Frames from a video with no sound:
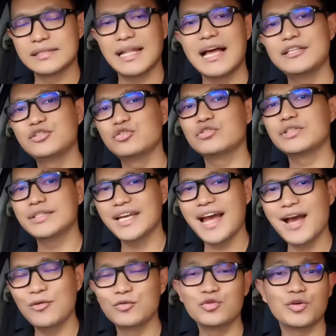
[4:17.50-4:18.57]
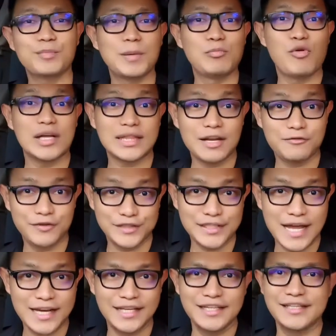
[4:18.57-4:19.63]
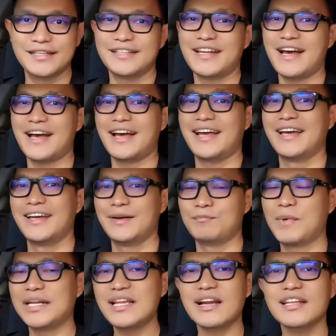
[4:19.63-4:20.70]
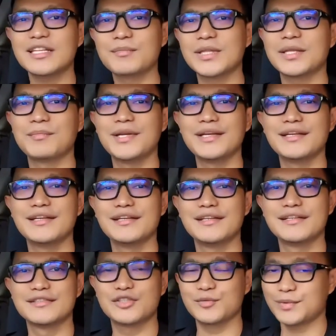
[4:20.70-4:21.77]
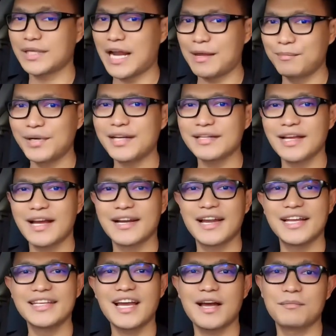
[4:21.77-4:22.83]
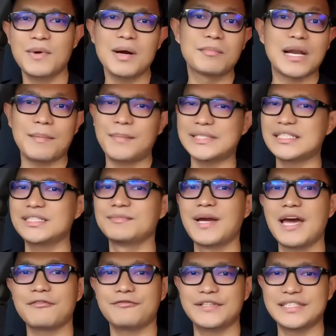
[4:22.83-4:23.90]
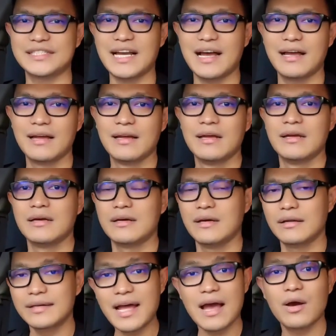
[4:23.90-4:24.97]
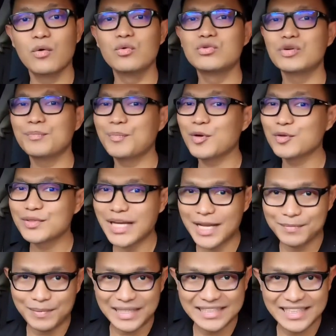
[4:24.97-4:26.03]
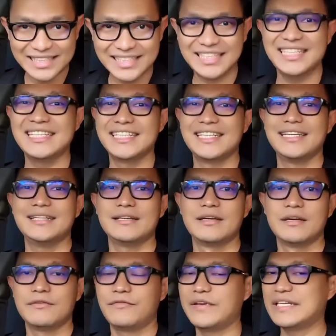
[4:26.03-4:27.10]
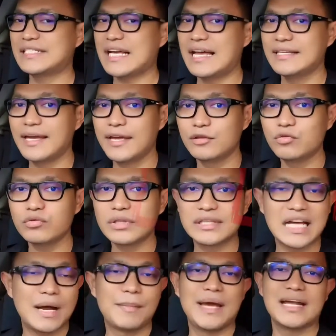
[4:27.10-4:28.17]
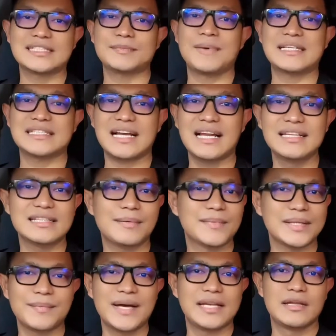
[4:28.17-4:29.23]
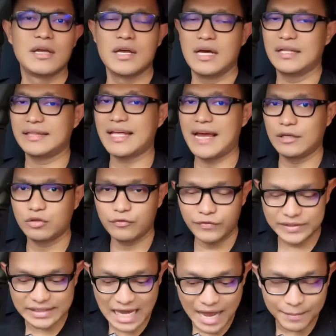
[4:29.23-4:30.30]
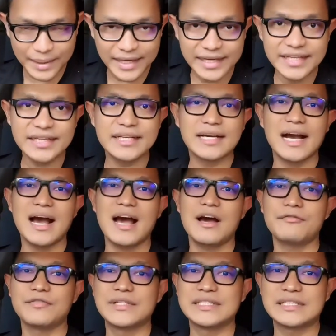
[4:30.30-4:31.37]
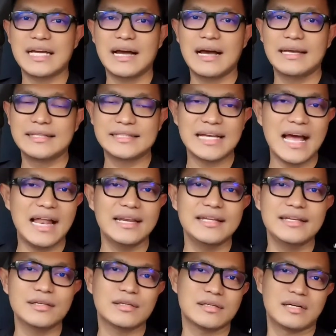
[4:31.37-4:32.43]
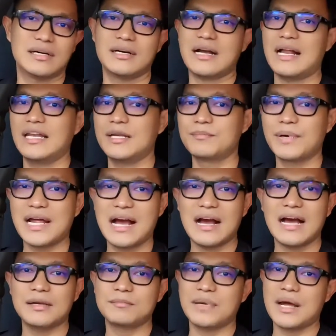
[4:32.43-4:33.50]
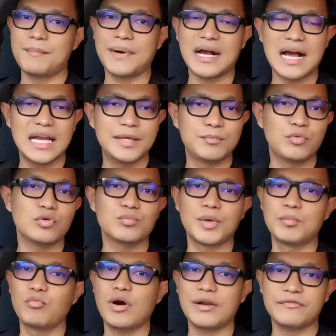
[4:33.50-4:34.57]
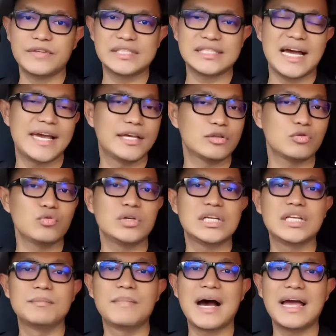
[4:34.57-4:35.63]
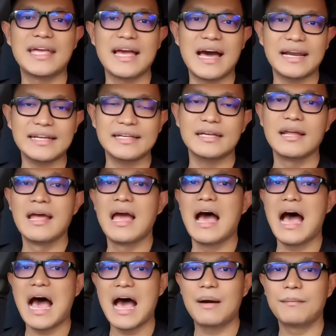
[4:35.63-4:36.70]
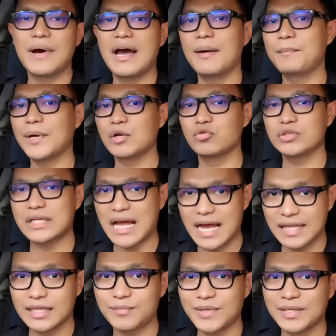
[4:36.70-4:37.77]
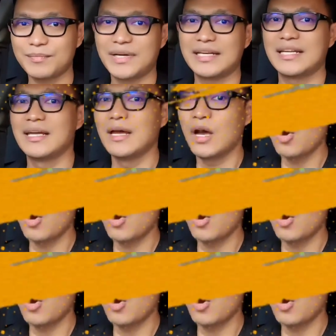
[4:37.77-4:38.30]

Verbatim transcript: Selanjutnya untuk pembuatan visa nih. Nah, banyak nih teman-teman subscriber yang nanya, "Bang, berapa sih bayar visa?" Nah, untuk perusahaan Princess ini, visanya itu tidak bayar sama sekali, teman-teman. Entah itu visa Amerika, visa Itali, ke kalian berangkat berapa kali pun membuat visa itu dibayarin sama perusahaan, teman-teman.